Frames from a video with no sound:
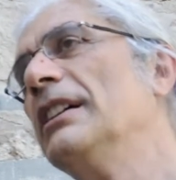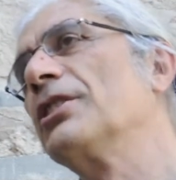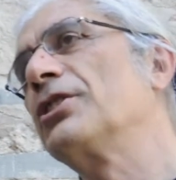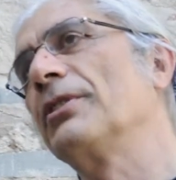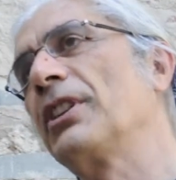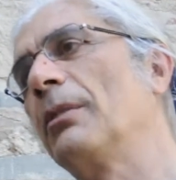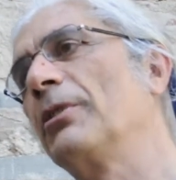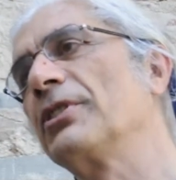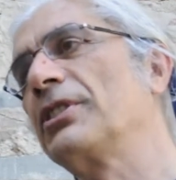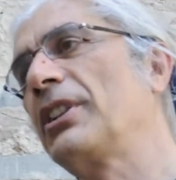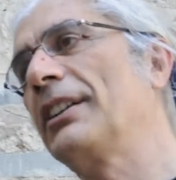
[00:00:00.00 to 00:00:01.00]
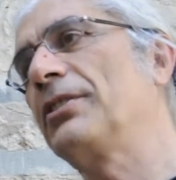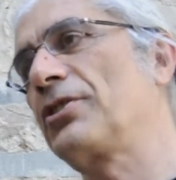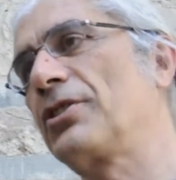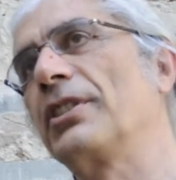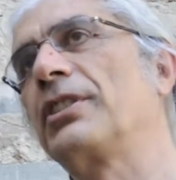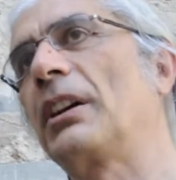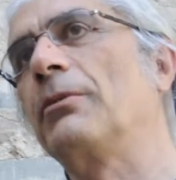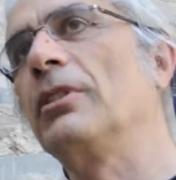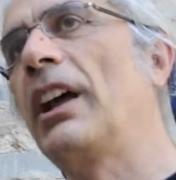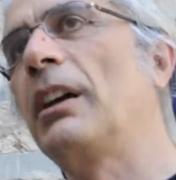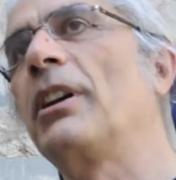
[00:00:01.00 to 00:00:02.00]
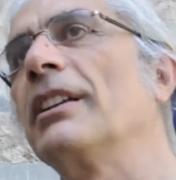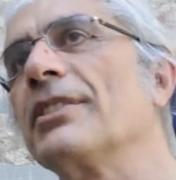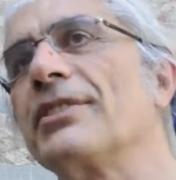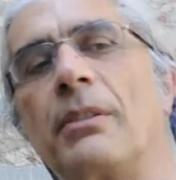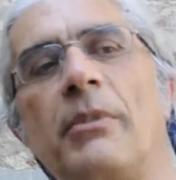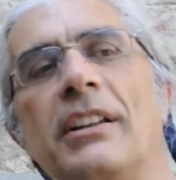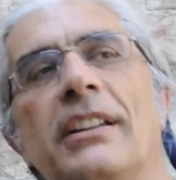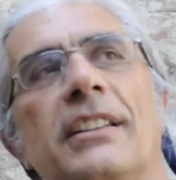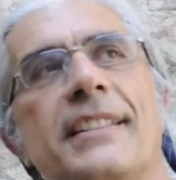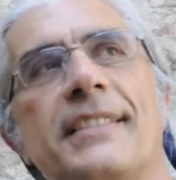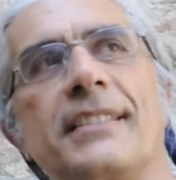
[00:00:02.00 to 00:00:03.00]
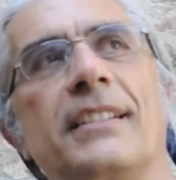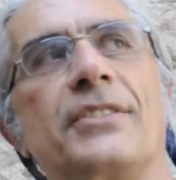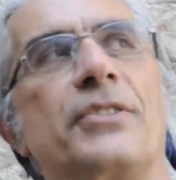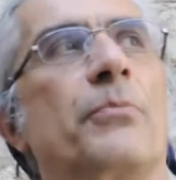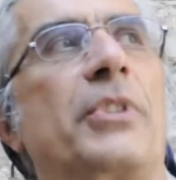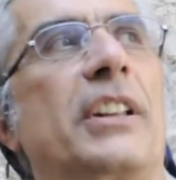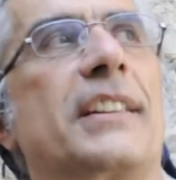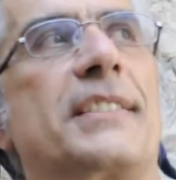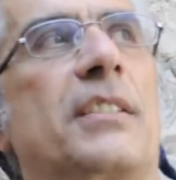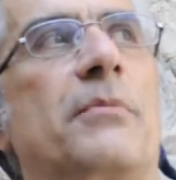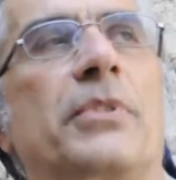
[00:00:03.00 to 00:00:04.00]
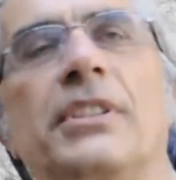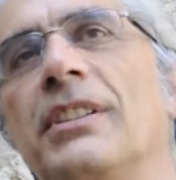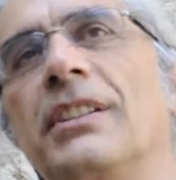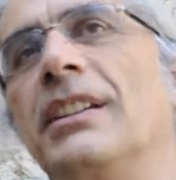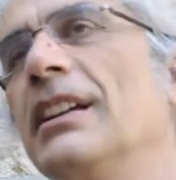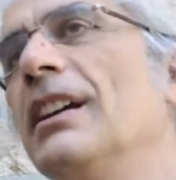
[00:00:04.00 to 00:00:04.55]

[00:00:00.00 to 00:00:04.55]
Ci vediamo ogni tanto, ci sentiamo online, ma le nostre mailing list eh, sono piene zeppe di